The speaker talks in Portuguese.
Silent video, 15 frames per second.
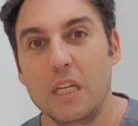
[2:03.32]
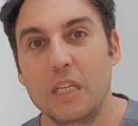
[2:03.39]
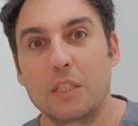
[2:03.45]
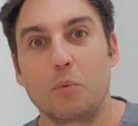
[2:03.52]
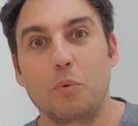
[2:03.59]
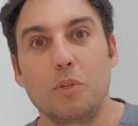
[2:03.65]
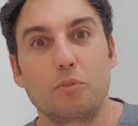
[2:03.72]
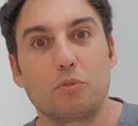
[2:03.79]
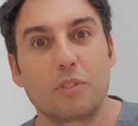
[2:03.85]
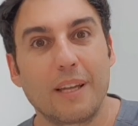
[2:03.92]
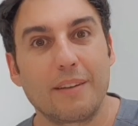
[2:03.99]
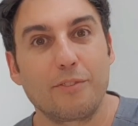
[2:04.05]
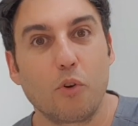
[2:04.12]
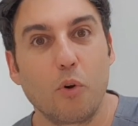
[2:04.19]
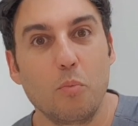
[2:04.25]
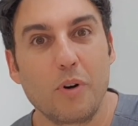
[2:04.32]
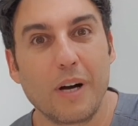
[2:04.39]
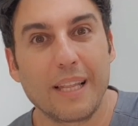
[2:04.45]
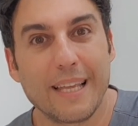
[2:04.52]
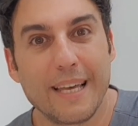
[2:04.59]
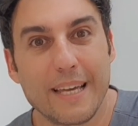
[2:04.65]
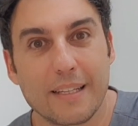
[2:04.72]
Então, isso serve como um
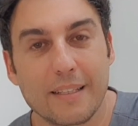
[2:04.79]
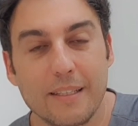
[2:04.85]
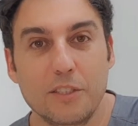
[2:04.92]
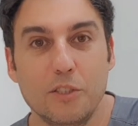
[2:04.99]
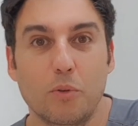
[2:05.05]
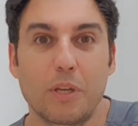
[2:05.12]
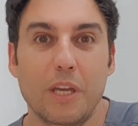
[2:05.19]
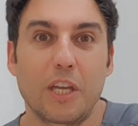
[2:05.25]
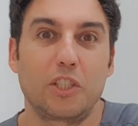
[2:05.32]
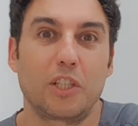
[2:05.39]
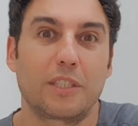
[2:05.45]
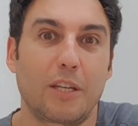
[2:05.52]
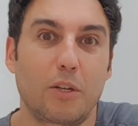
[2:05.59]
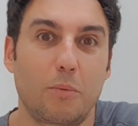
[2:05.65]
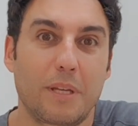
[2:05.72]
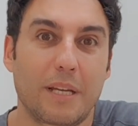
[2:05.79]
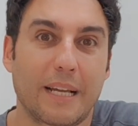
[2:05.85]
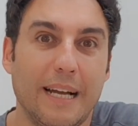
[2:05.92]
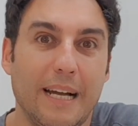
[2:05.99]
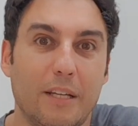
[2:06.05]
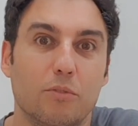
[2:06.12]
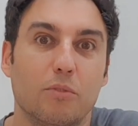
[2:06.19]
alerta de alguém que já está no
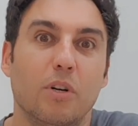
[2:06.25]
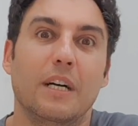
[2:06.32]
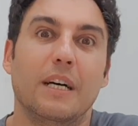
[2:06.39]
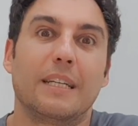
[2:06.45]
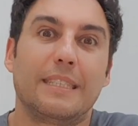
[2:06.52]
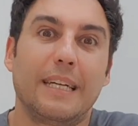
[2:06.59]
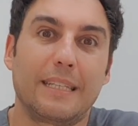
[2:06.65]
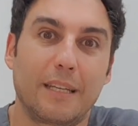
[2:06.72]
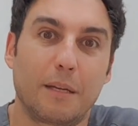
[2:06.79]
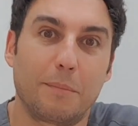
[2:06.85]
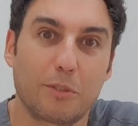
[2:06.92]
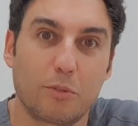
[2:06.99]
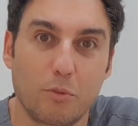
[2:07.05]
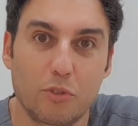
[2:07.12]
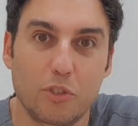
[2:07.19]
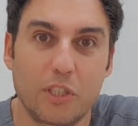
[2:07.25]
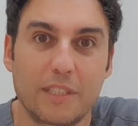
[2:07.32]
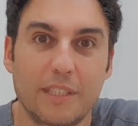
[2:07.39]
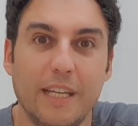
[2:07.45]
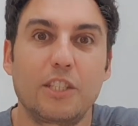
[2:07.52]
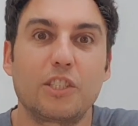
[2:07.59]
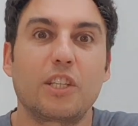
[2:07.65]
mercado da dermatologia
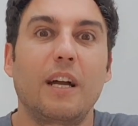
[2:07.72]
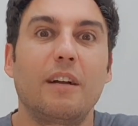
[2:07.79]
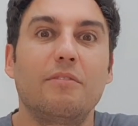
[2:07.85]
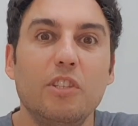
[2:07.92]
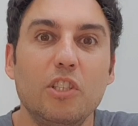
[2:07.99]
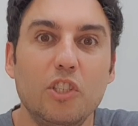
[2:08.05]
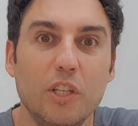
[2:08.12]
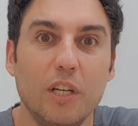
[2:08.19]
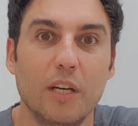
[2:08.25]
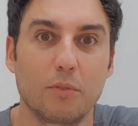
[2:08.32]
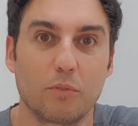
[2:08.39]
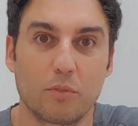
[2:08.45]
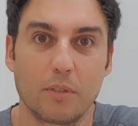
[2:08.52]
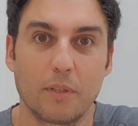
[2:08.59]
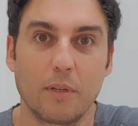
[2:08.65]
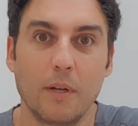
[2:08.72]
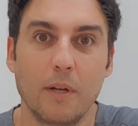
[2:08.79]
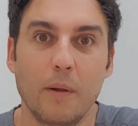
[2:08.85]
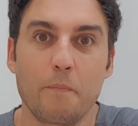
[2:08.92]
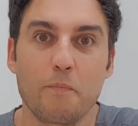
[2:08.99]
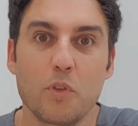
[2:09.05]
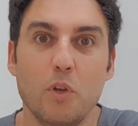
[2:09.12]
estética há 20 anos.
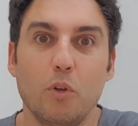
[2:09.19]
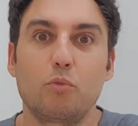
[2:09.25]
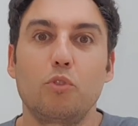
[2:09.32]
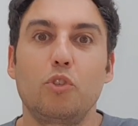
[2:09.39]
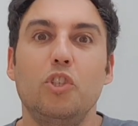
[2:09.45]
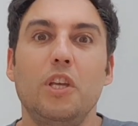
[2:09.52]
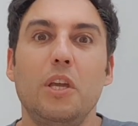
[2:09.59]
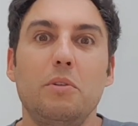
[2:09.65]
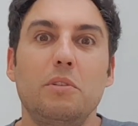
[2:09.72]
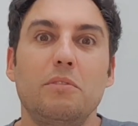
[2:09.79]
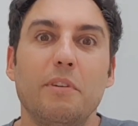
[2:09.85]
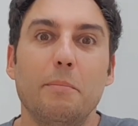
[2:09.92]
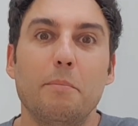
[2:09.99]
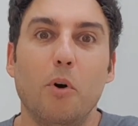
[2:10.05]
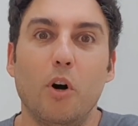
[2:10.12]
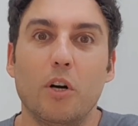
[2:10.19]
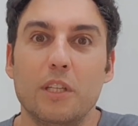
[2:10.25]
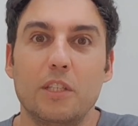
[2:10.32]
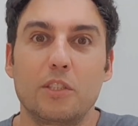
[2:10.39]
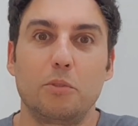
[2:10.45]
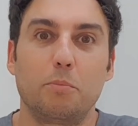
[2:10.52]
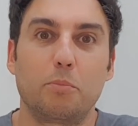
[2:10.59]
Eu estou cheio de ver
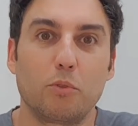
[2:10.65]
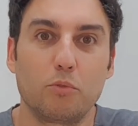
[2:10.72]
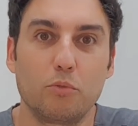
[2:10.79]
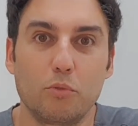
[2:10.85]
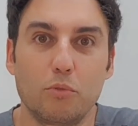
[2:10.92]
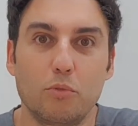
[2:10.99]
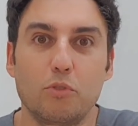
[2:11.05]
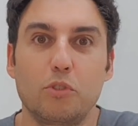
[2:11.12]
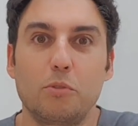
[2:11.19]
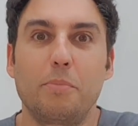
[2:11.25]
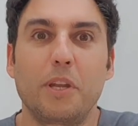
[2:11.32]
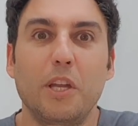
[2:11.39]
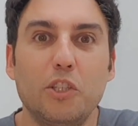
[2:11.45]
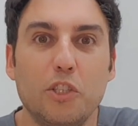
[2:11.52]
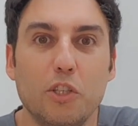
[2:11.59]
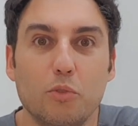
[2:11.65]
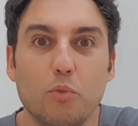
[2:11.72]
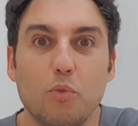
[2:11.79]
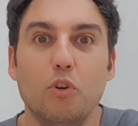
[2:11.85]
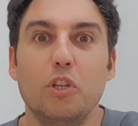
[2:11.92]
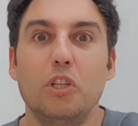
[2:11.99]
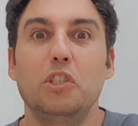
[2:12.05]
modas de produtos, de
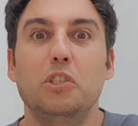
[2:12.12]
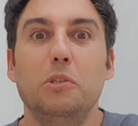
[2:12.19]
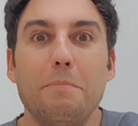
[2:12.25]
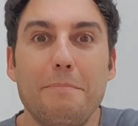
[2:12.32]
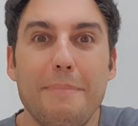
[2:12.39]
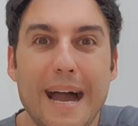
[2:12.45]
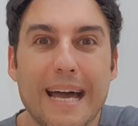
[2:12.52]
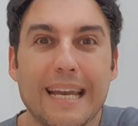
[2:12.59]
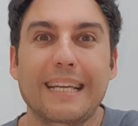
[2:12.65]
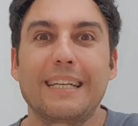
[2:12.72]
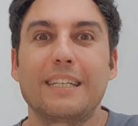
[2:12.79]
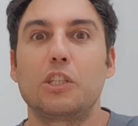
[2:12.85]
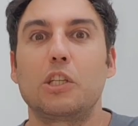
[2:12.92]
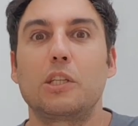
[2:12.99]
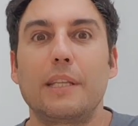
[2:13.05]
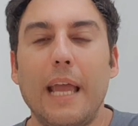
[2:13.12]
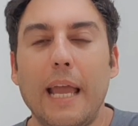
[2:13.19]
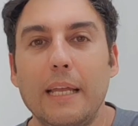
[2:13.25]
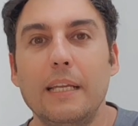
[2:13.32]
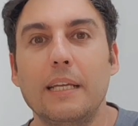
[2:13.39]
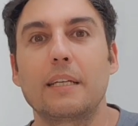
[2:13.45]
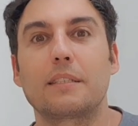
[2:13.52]
preenchedores, de marcas, de
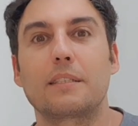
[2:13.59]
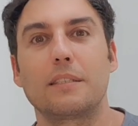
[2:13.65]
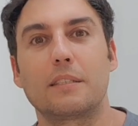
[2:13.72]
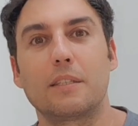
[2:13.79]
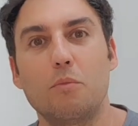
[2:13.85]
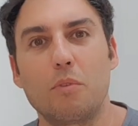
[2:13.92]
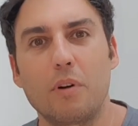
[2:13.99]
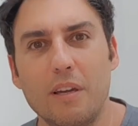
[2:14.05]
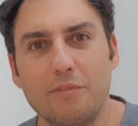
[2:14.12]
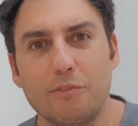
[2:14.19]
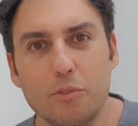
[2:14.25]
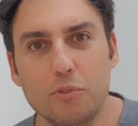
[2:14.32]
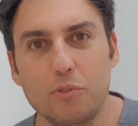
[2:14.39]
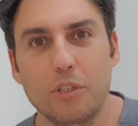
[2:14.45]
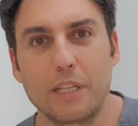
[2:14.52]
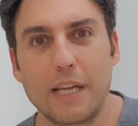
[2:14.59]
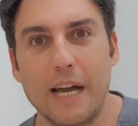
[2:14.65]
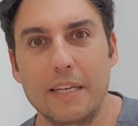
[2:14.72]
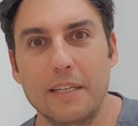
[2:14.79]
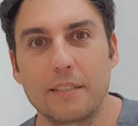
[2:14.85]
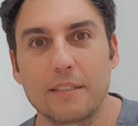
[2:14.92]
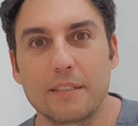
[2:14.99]
técnicas que são
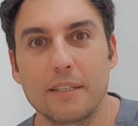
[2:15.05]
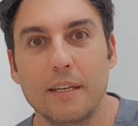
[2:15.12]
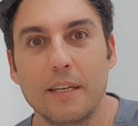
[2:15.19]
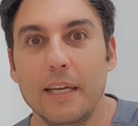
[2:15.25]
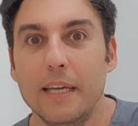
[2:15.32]
revolucionárias